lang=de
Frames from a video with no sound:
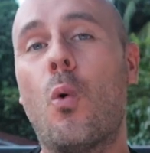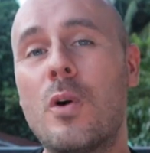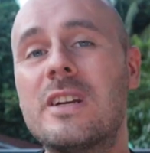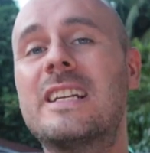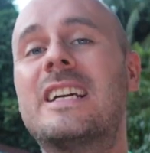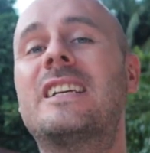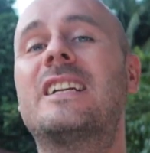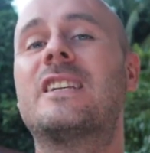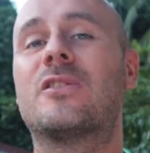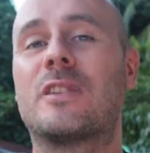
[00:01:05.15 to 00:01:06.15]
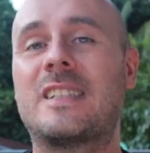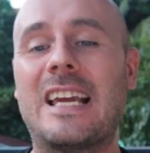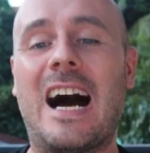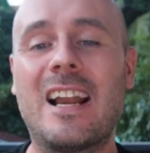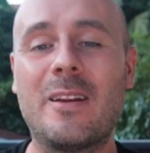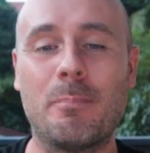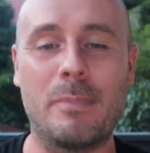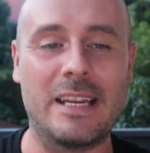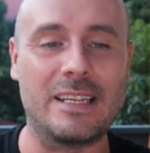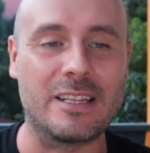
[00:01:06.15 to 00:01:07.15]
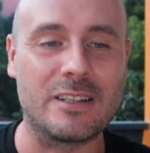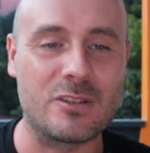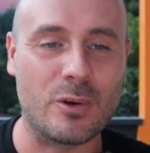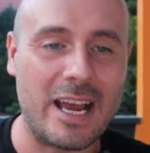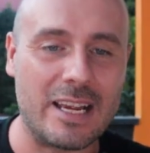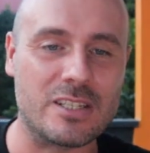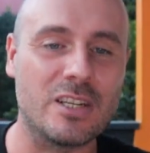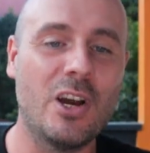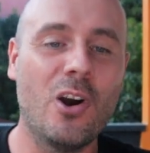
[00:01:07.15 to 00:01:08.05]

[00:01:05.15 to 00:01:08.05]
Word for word: und in den sozialen Medien zurecht.